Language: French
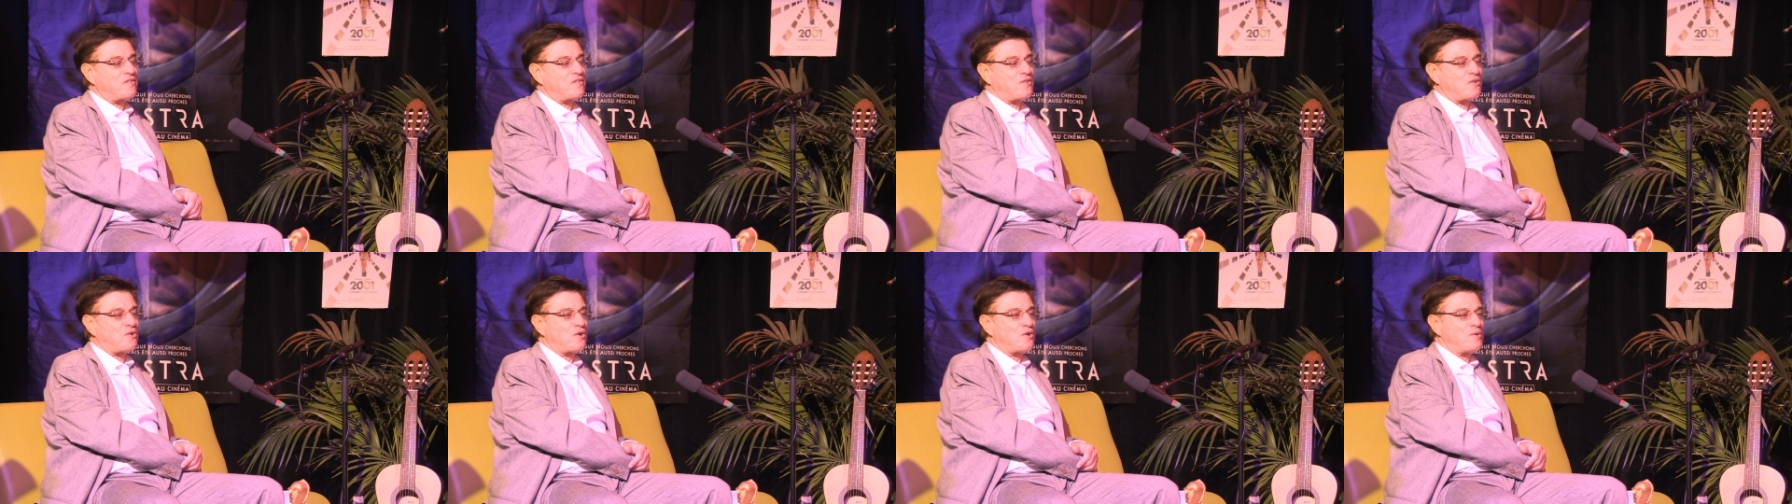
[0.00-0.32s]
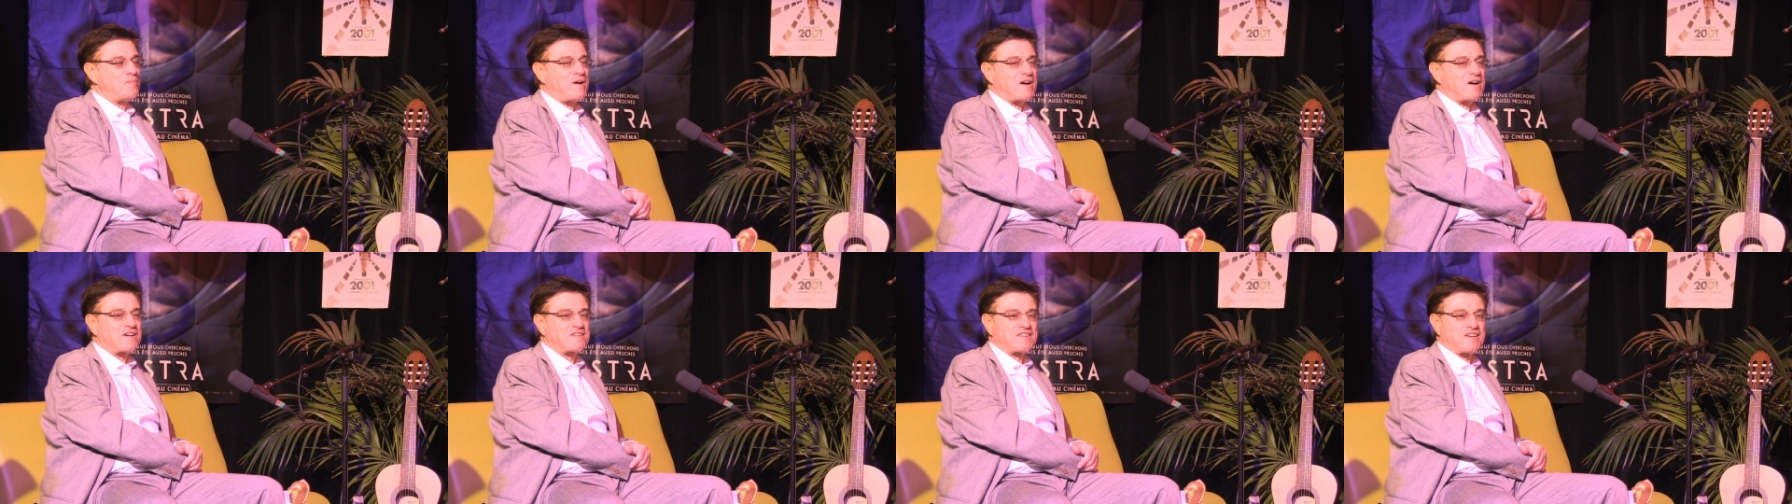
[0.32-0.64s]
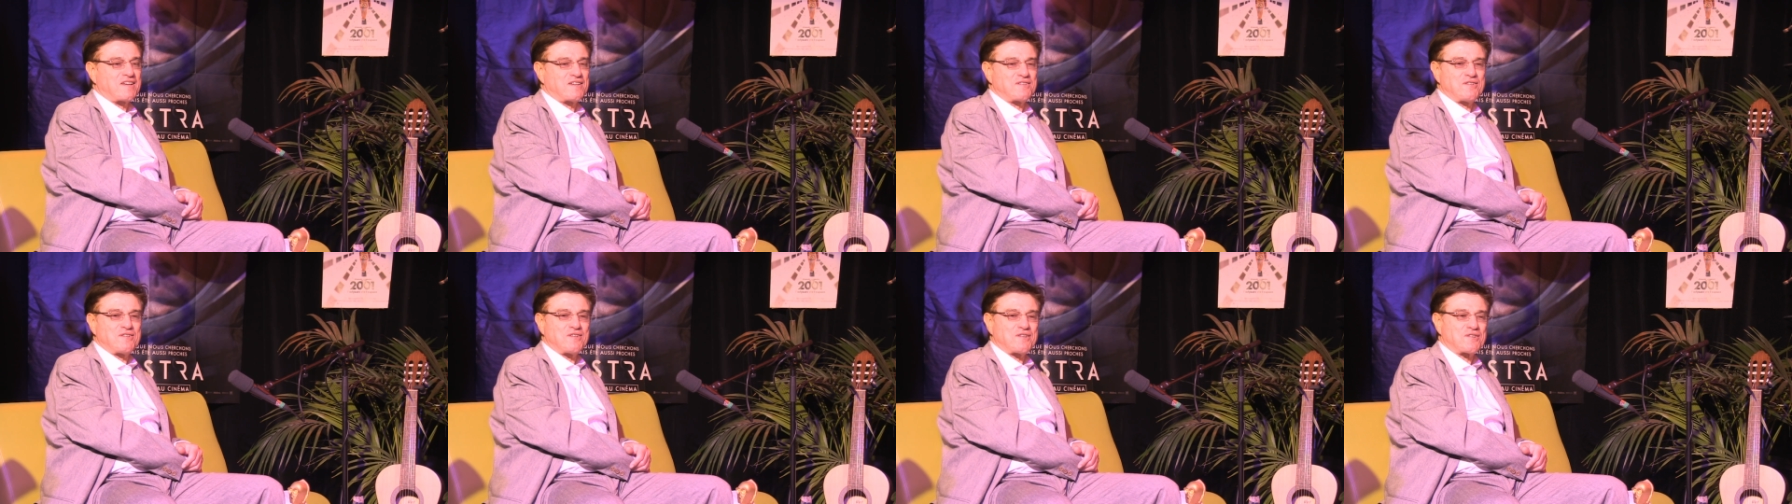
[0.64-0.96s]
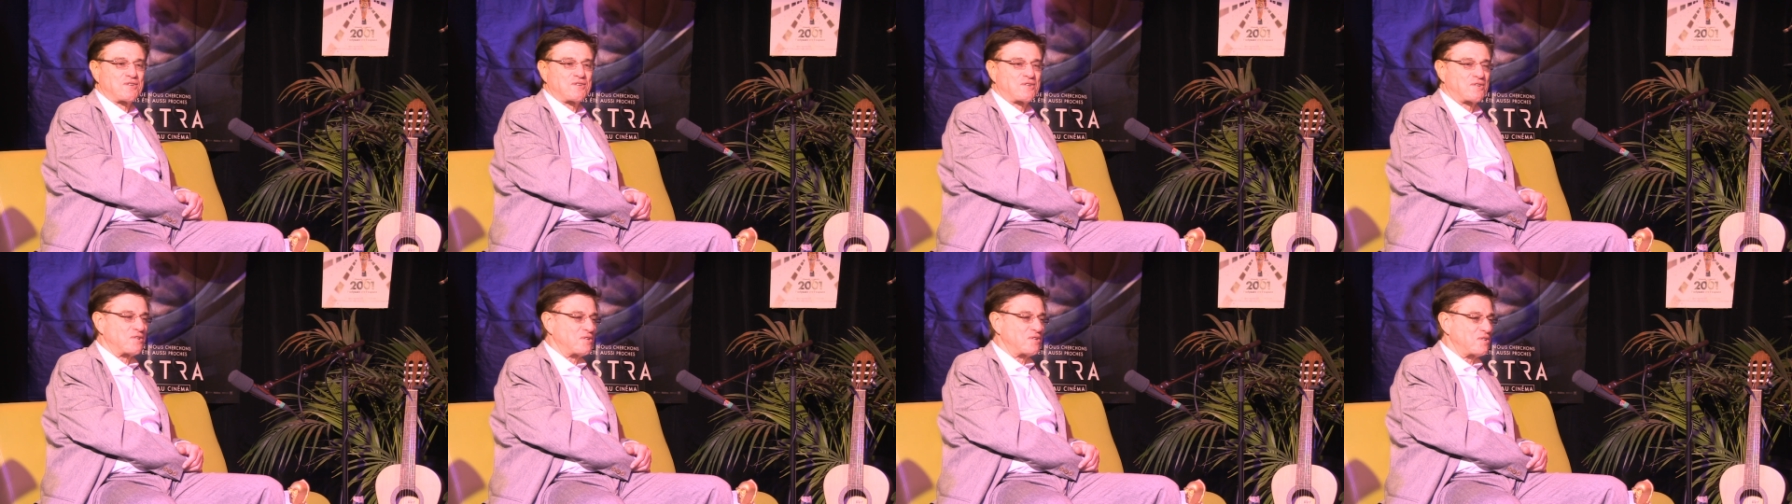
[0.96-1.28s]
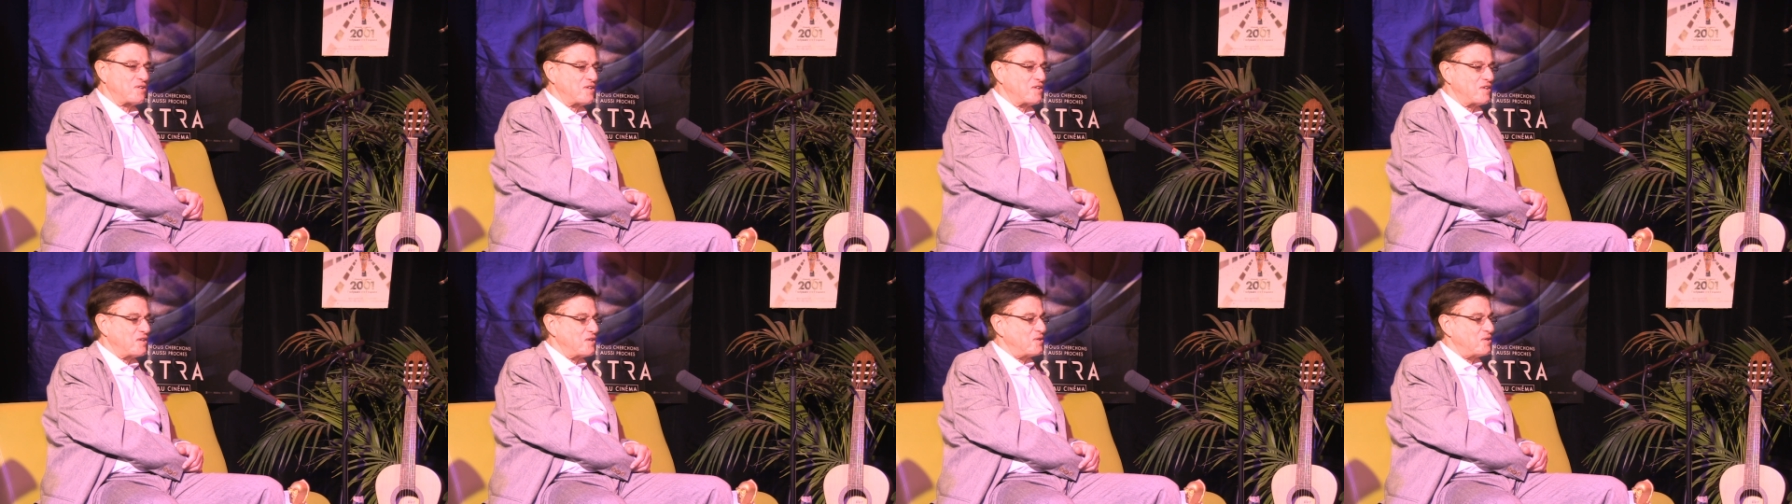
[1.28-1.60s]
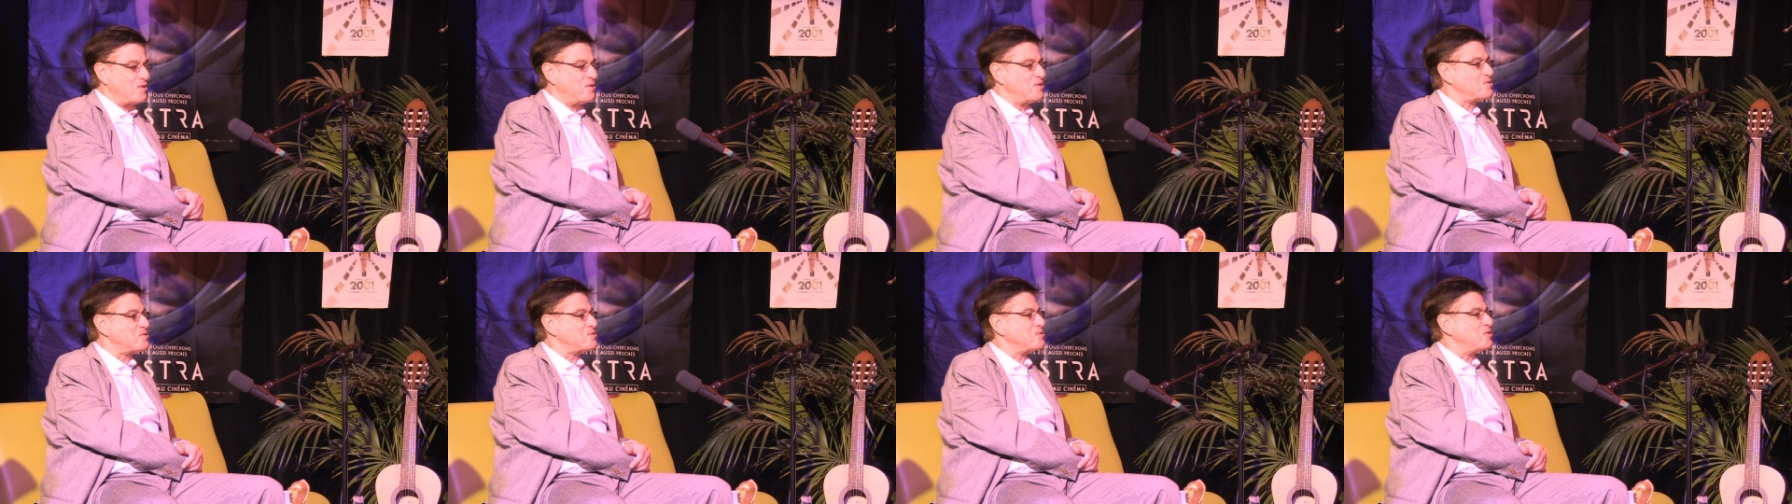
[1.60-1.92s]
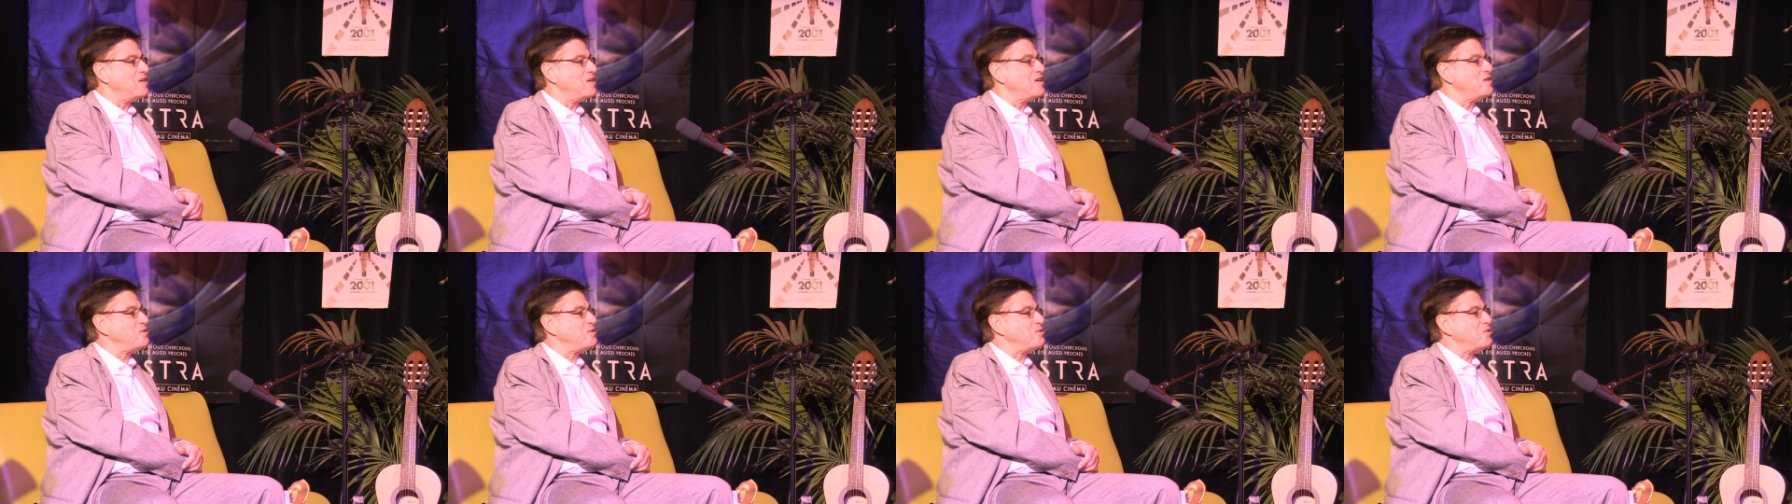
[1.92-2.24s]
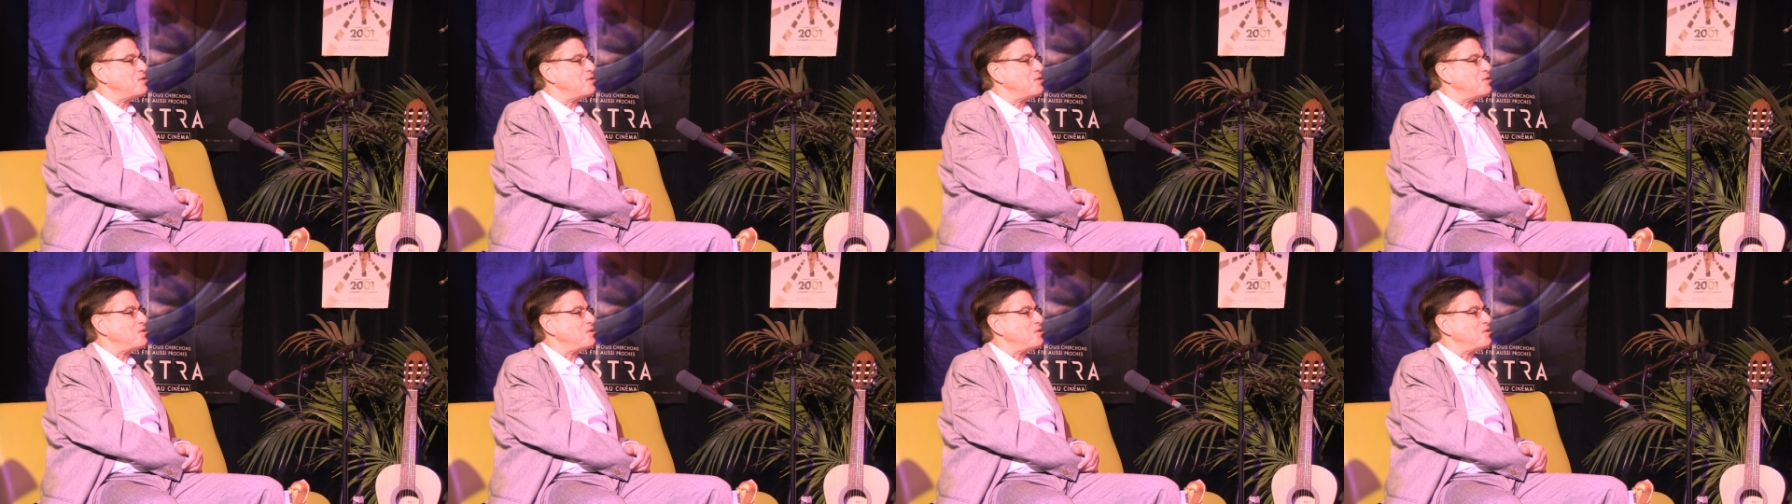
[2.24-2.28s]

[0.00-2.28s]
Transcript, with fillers: on remarque d'ailleurs que le soleil,